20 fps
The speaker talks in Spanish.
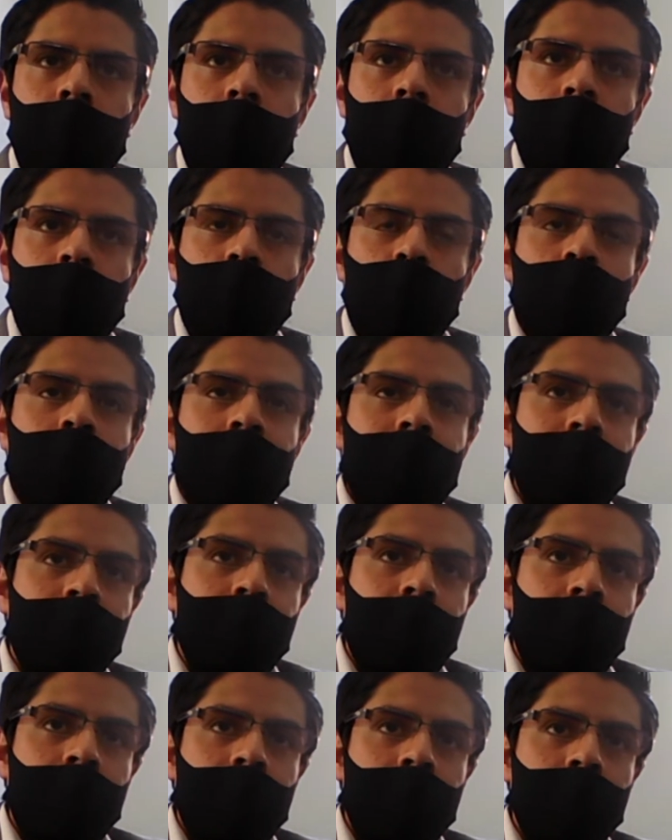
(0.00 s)
la toma de
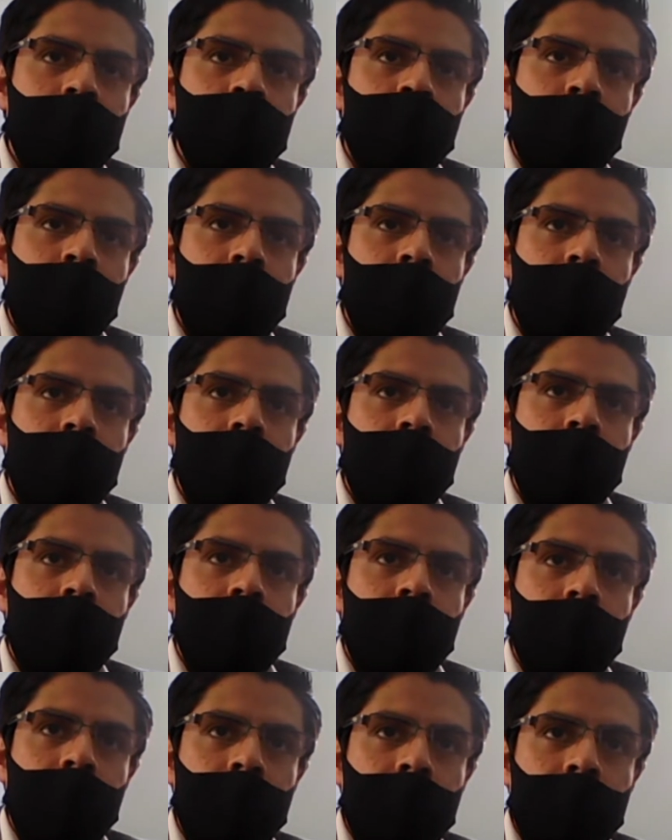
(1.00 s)
tallas para
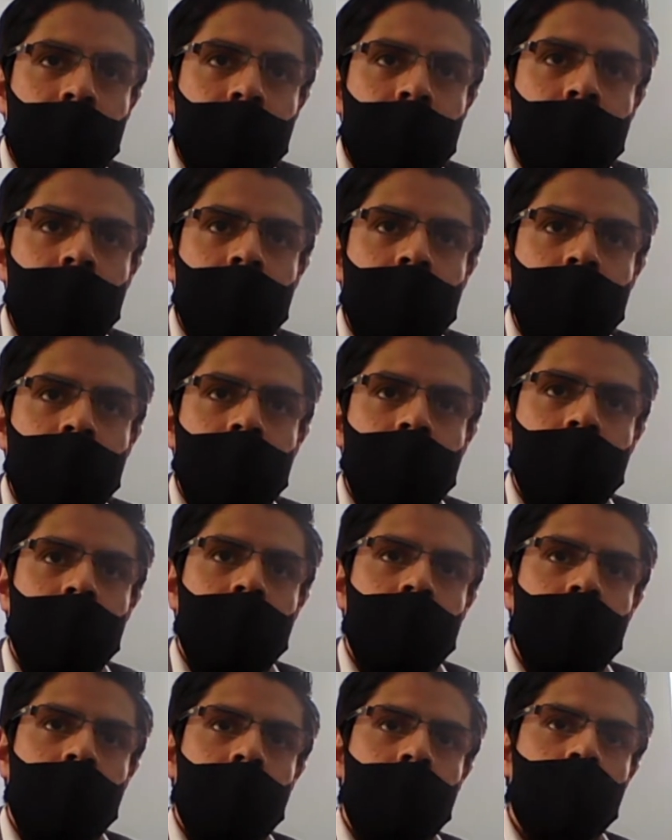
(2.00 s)
Recrea
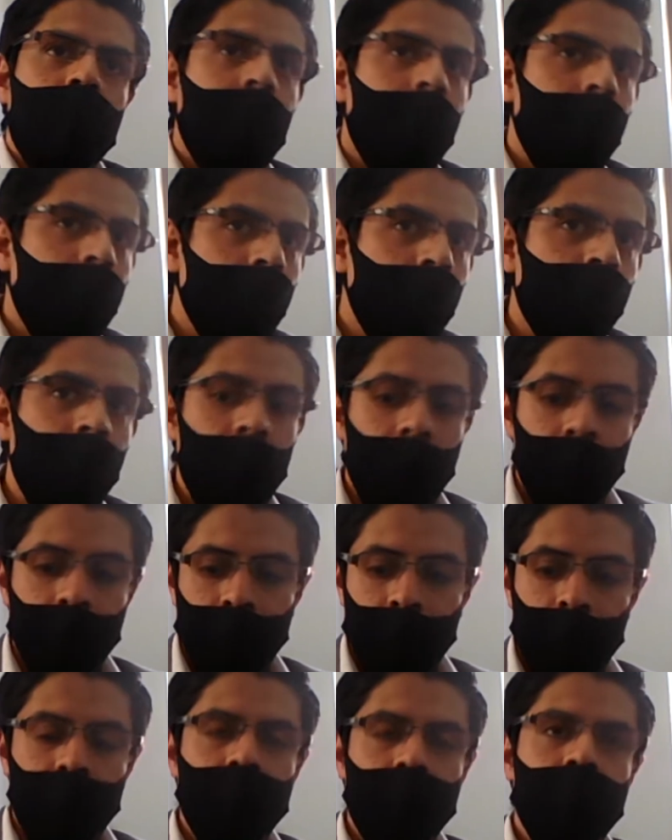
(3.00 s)
eh, Educando para la
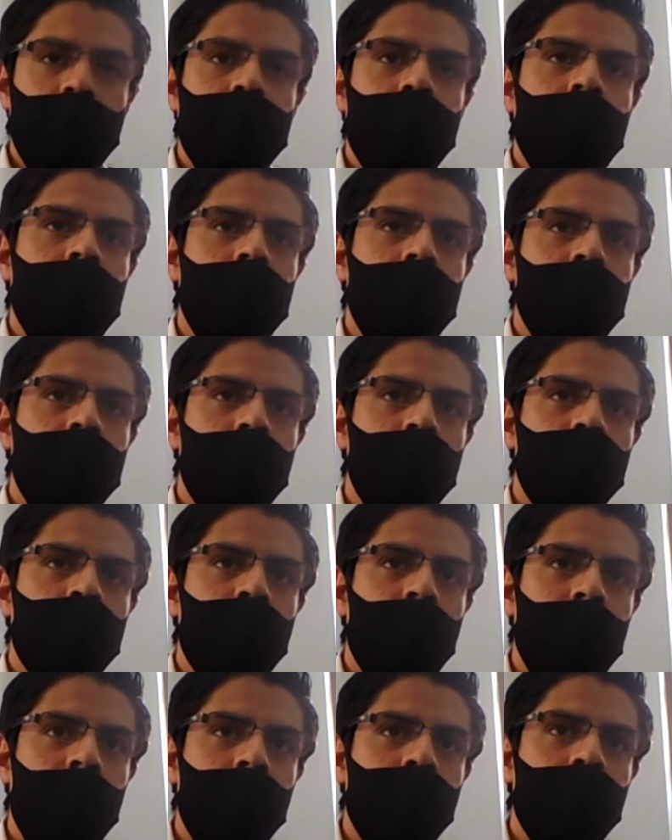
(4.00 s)
Vida, justamente si nos
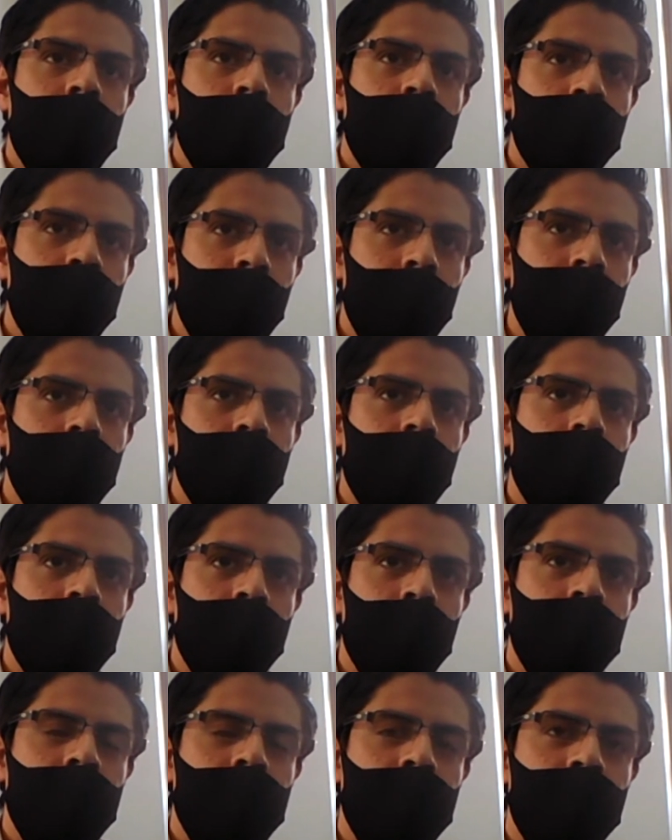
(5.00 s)
puede ampliar un poquito la
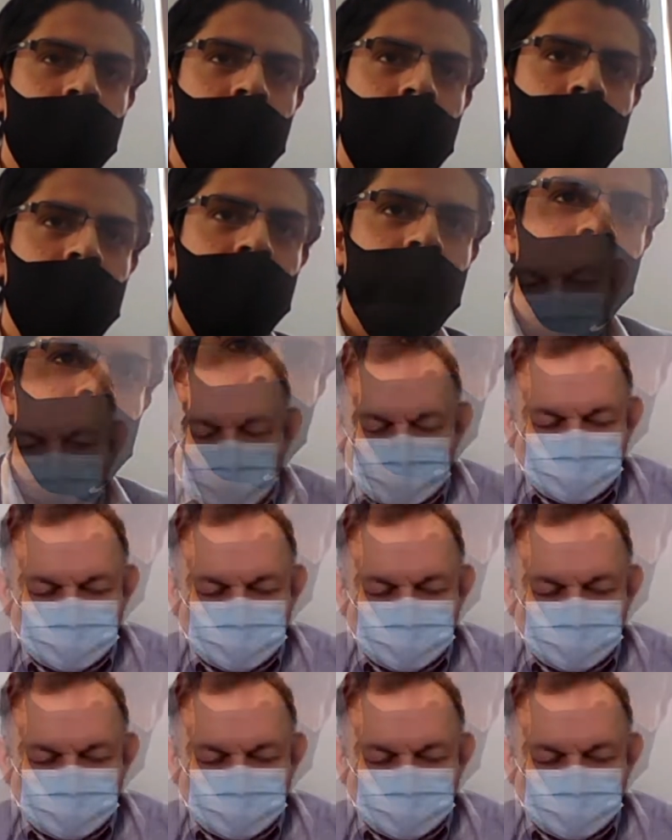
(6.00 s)
información en esto.